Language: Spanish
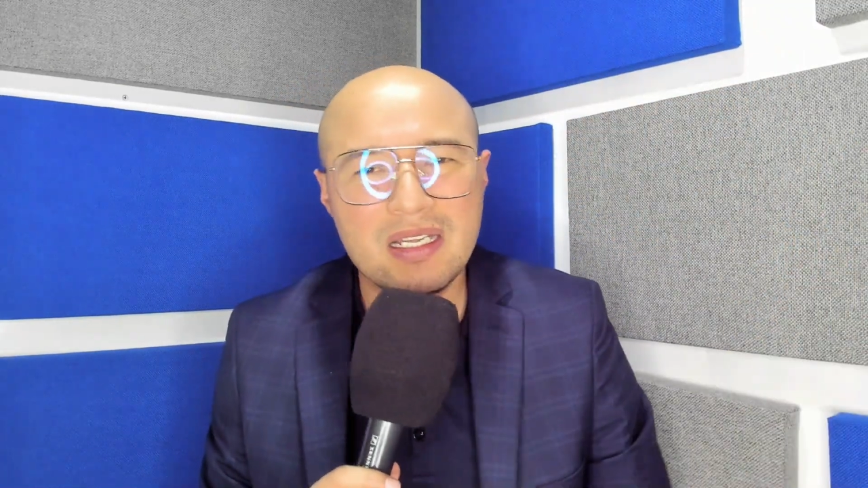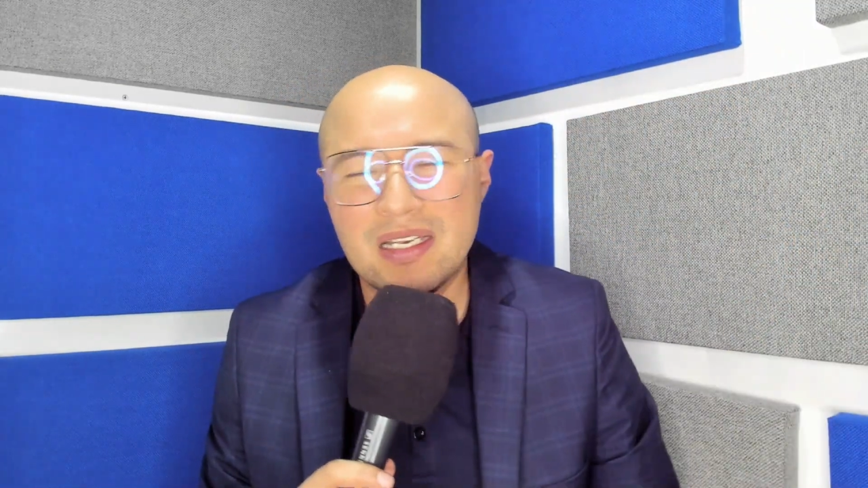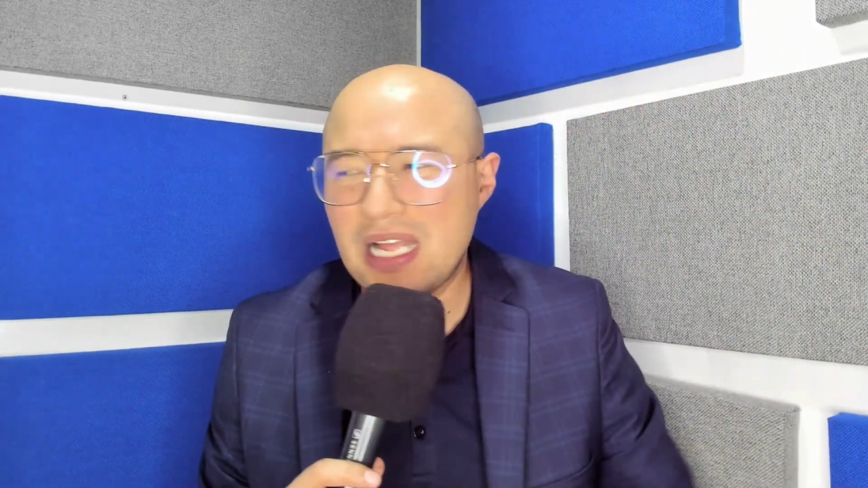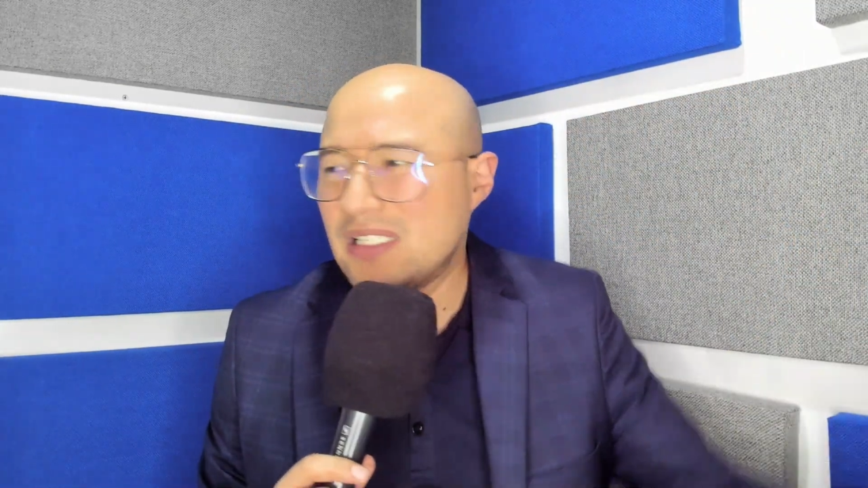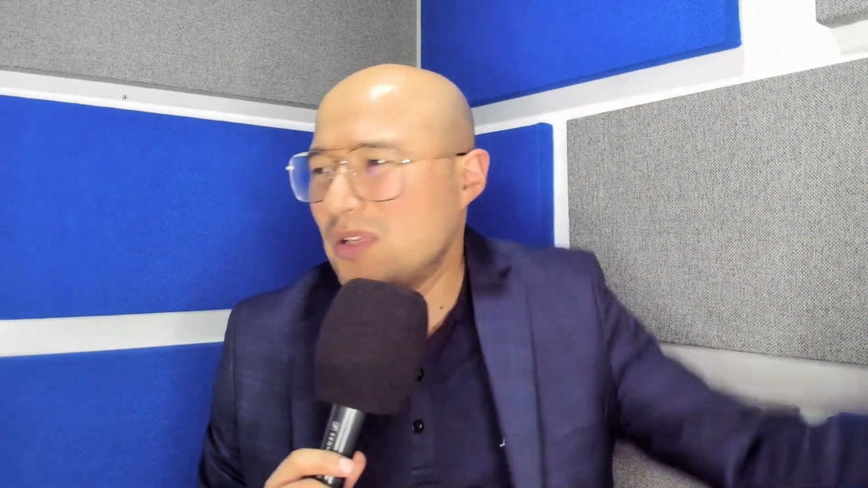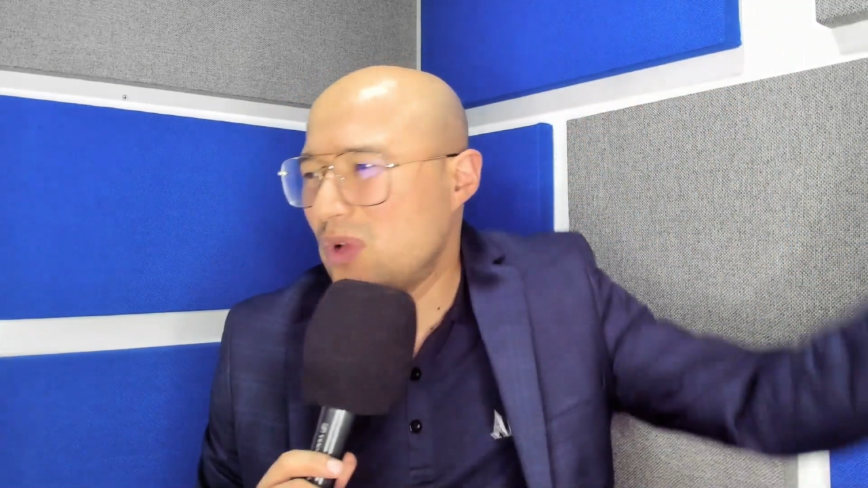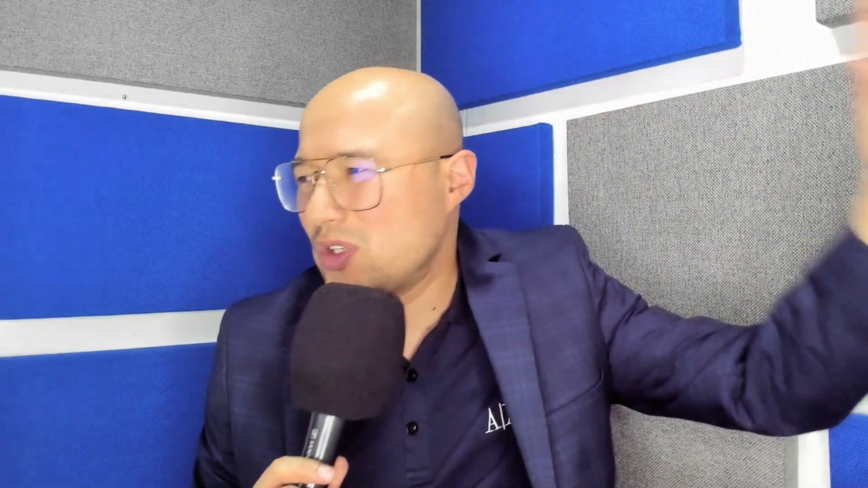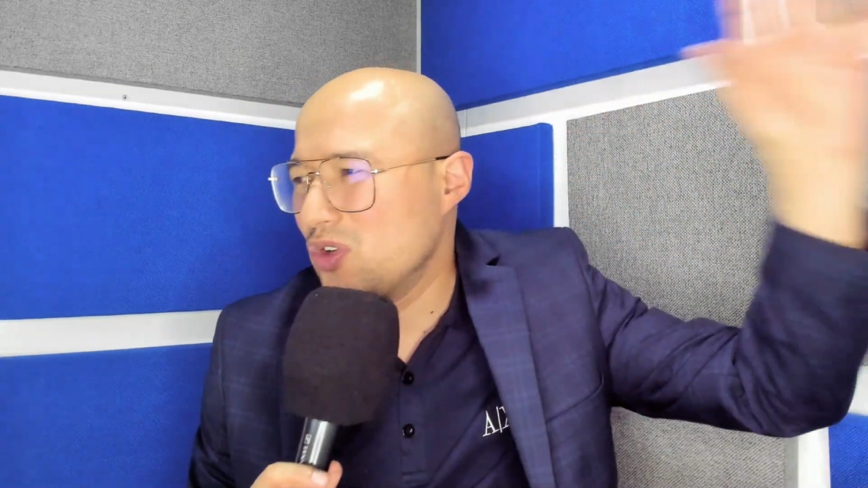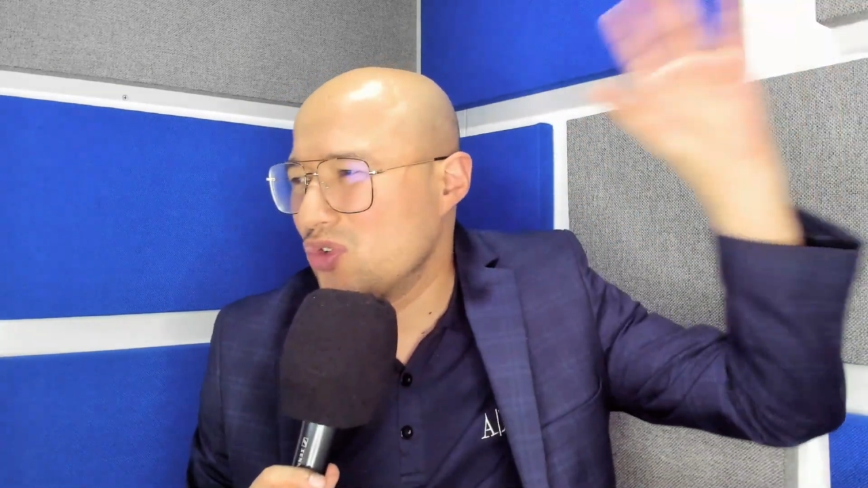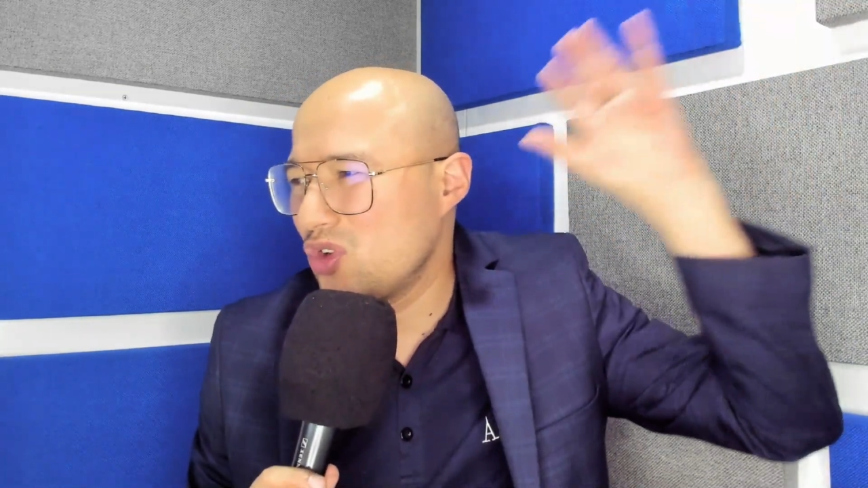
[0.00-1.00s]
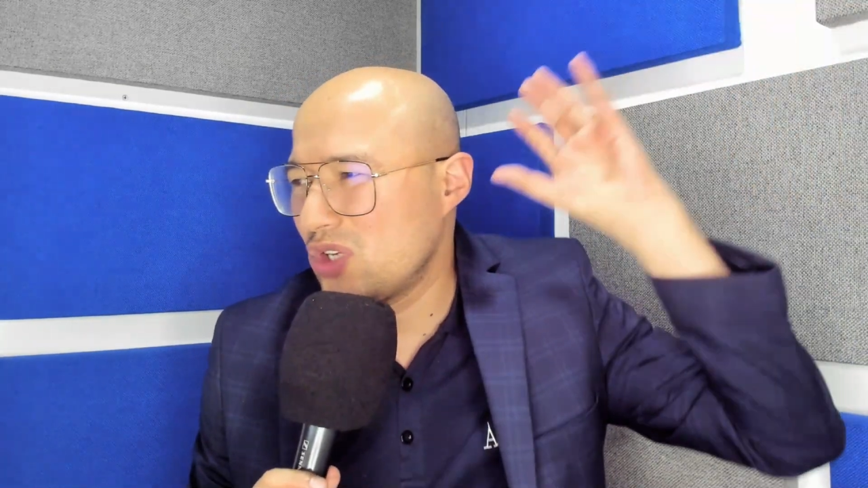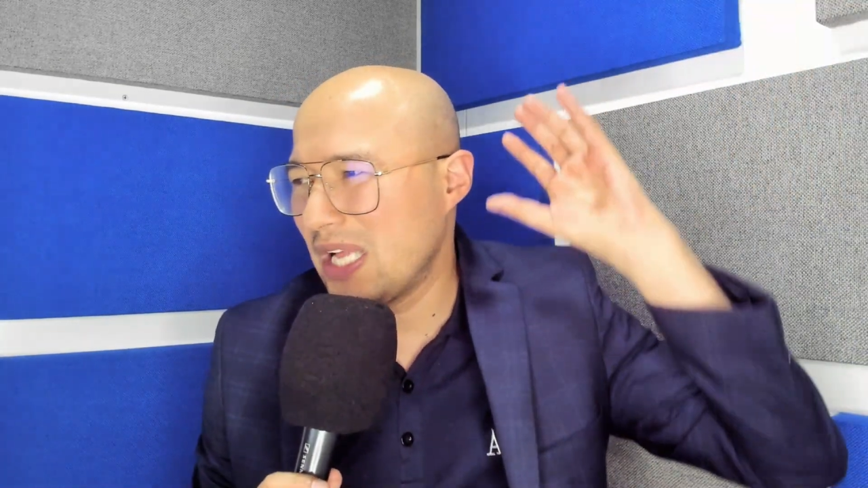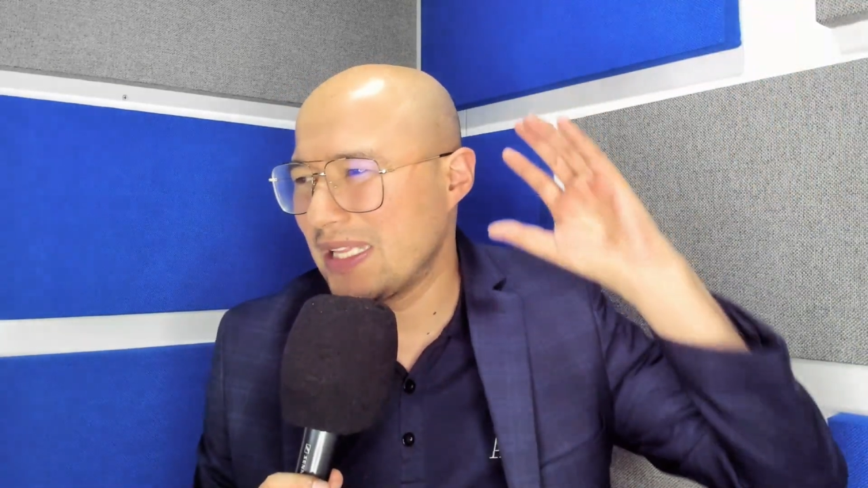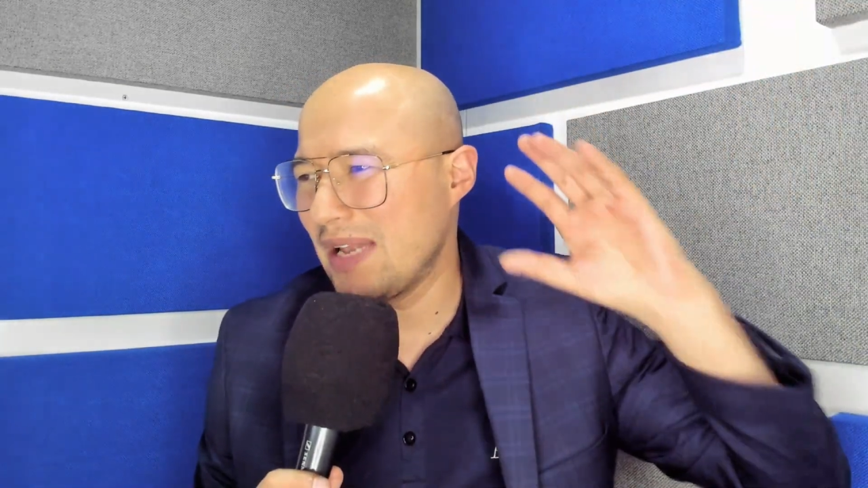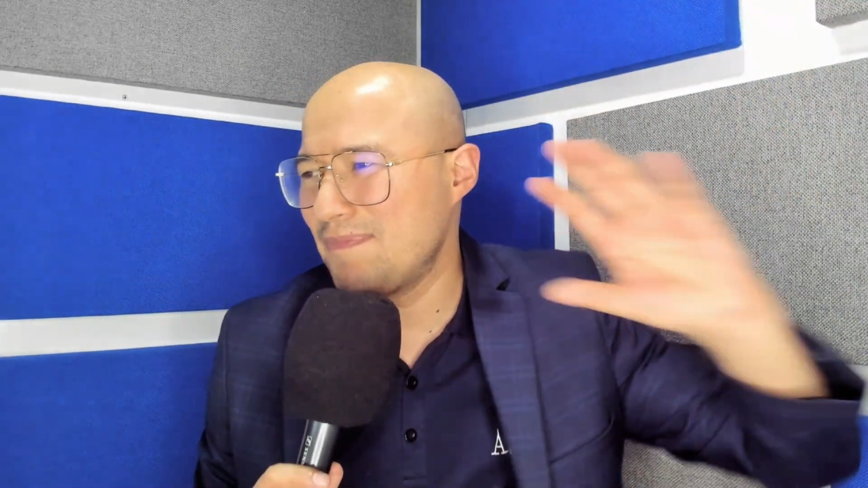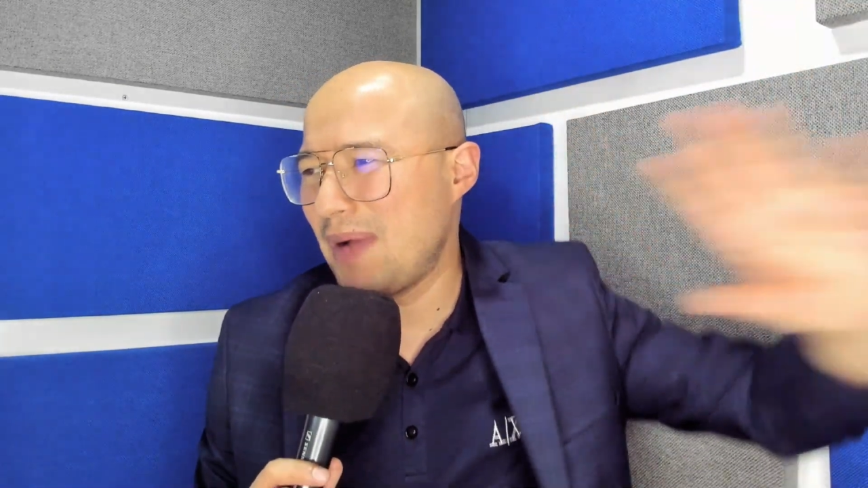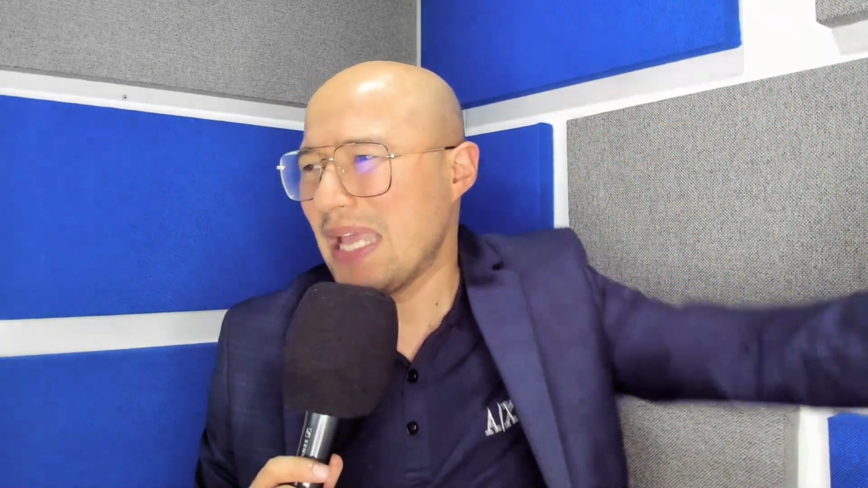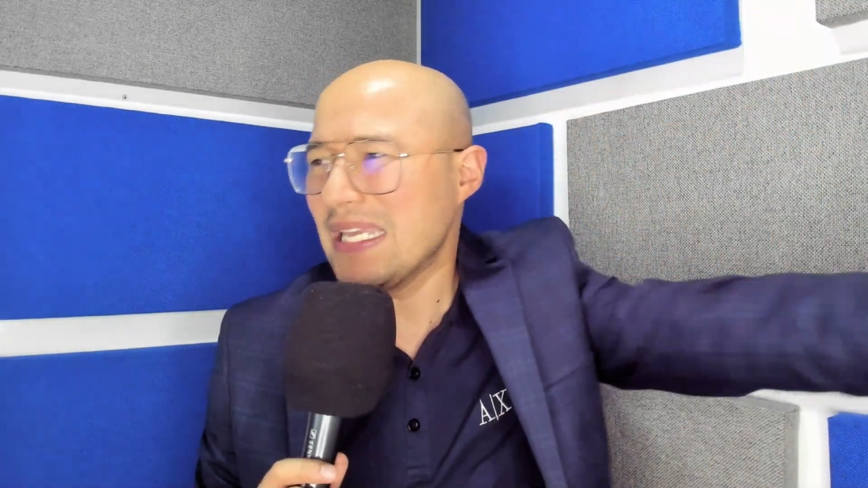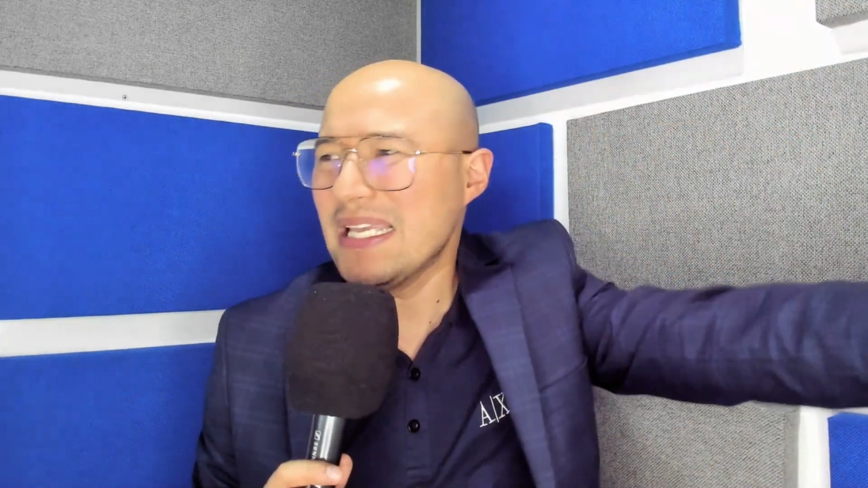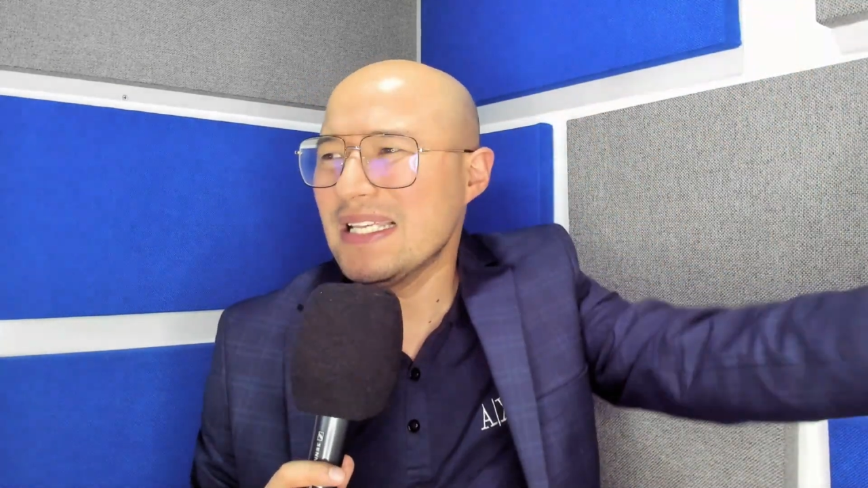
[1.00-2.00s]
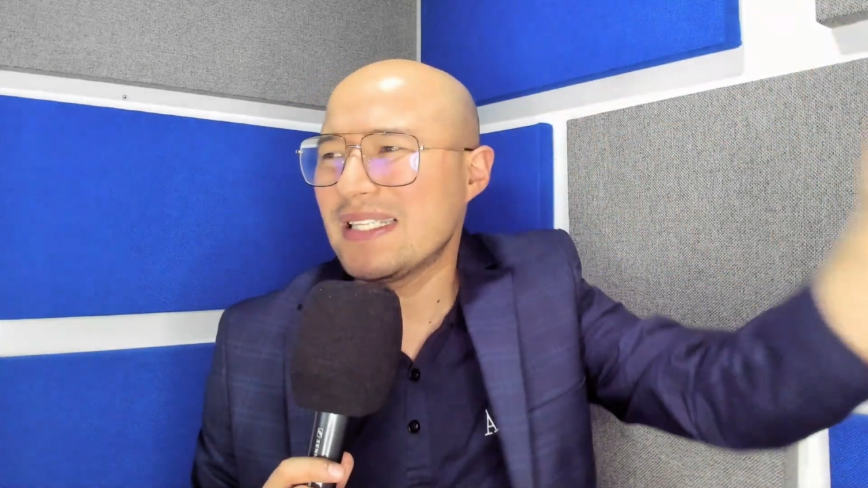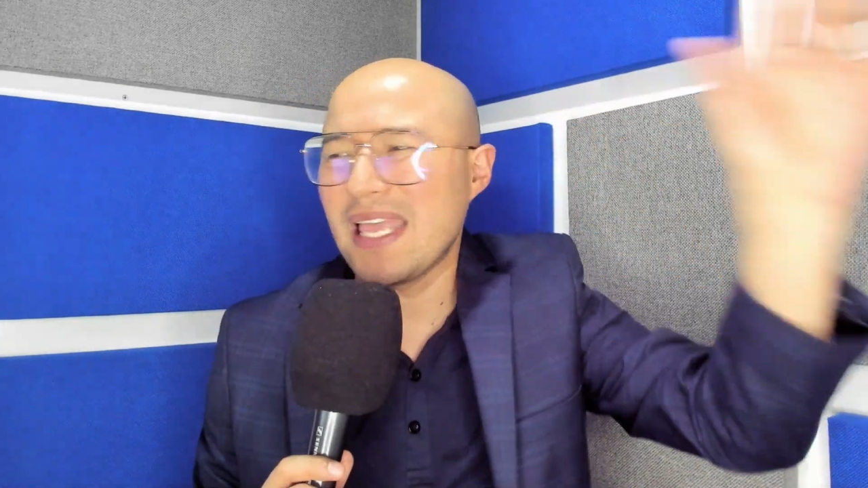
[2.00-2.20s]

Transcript: La situación social del país,